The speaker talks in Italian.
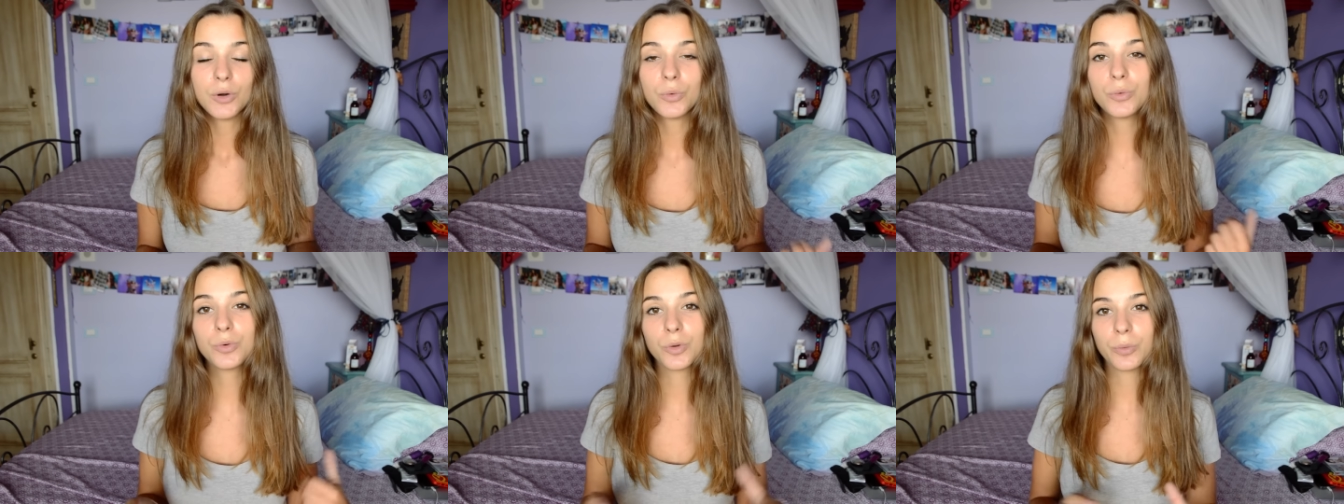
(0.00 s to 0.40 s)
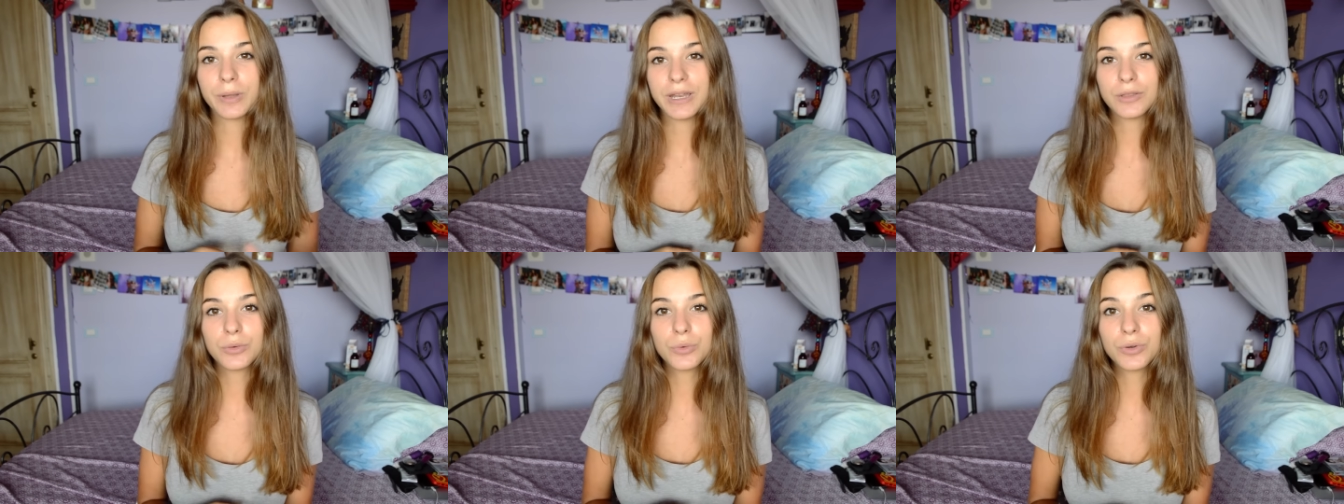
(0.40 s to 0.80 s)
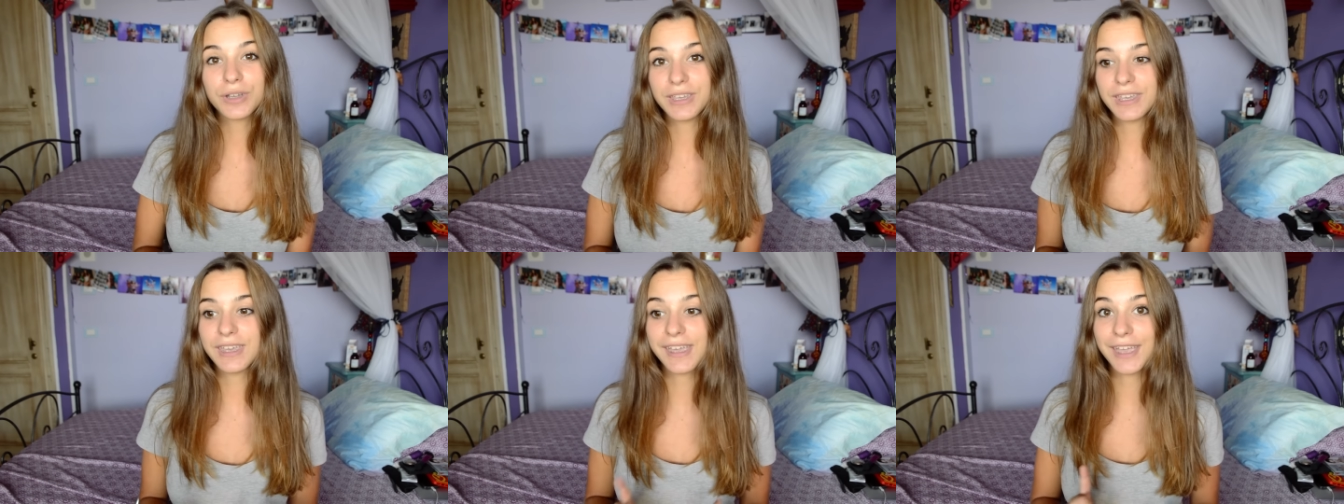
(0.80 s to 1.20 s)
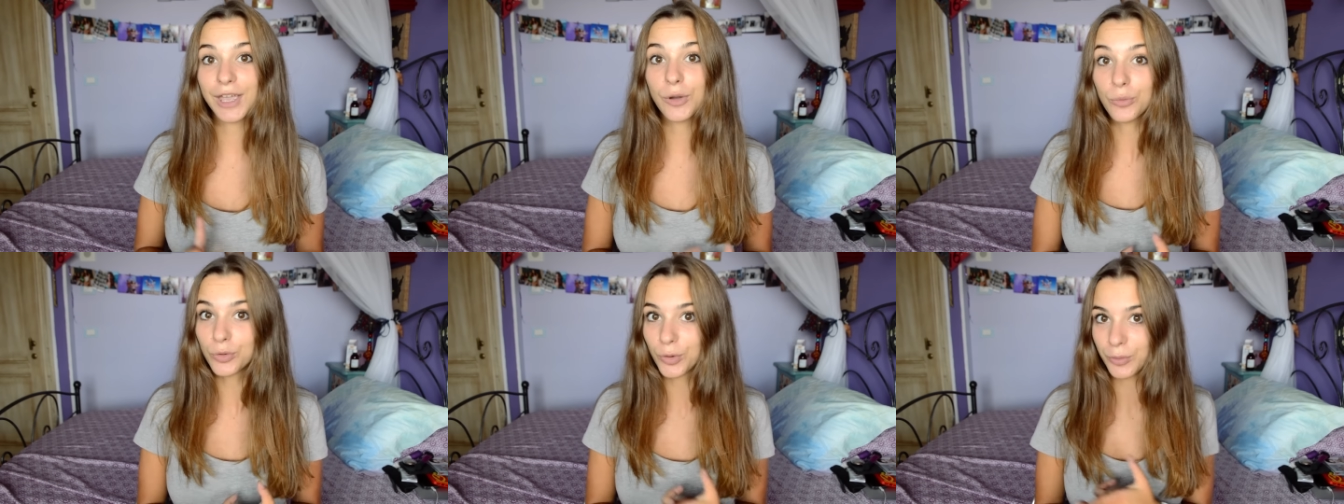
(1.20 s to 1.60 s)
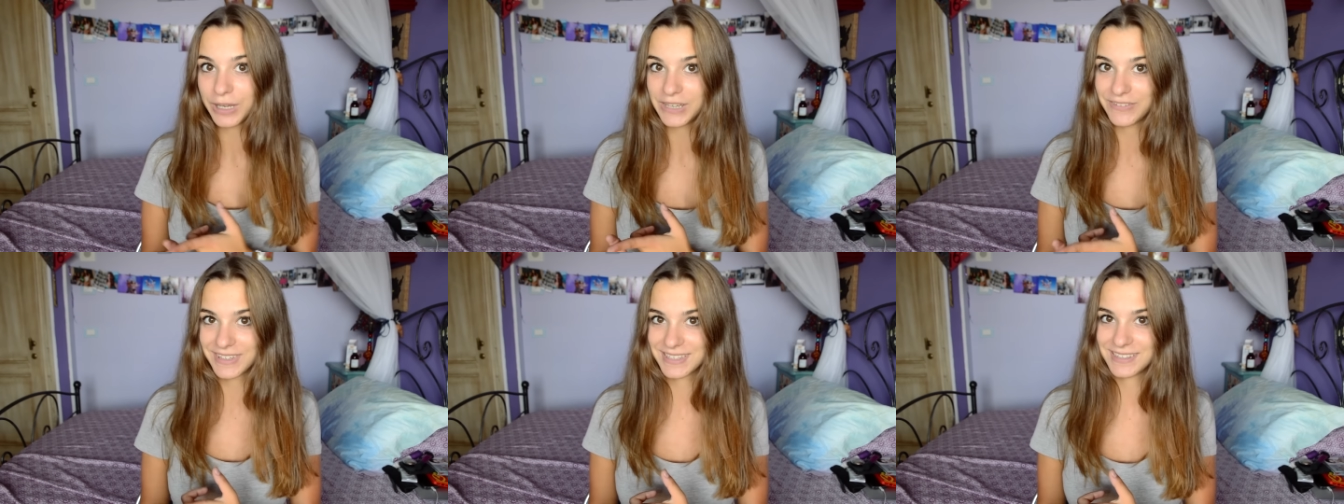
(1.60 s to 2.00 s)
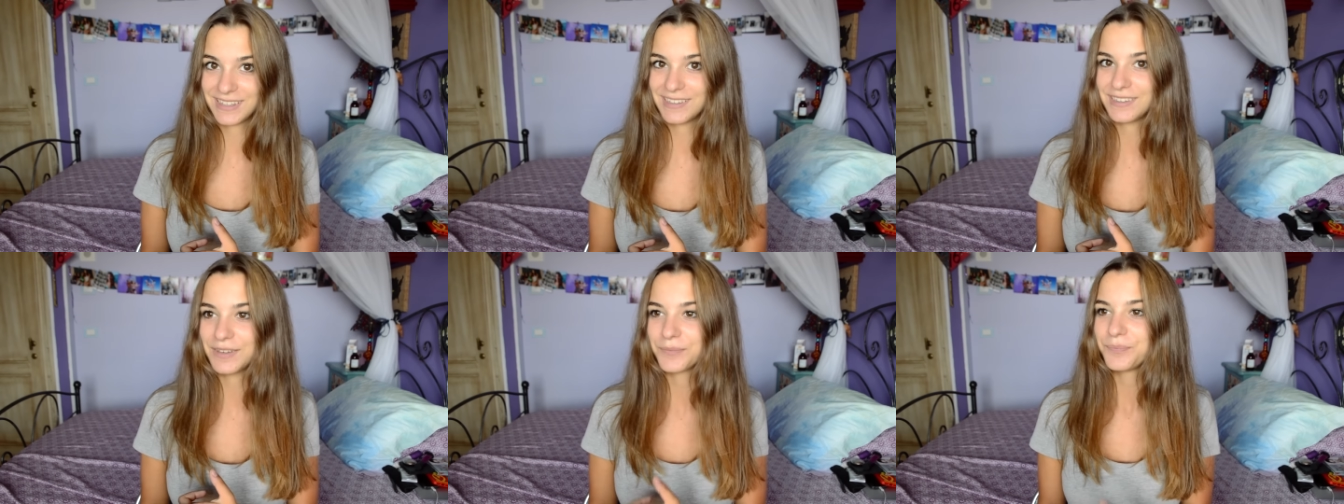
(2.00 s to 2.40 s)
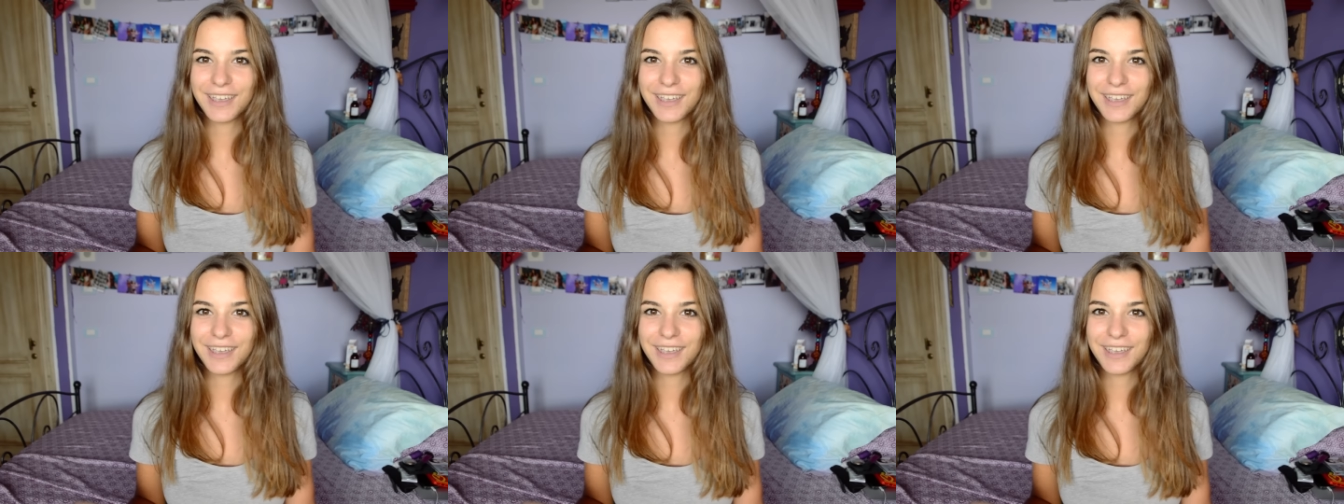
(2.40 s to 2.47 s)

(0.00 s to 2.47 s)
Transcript: uno per i trucchi e uno per i vestiti.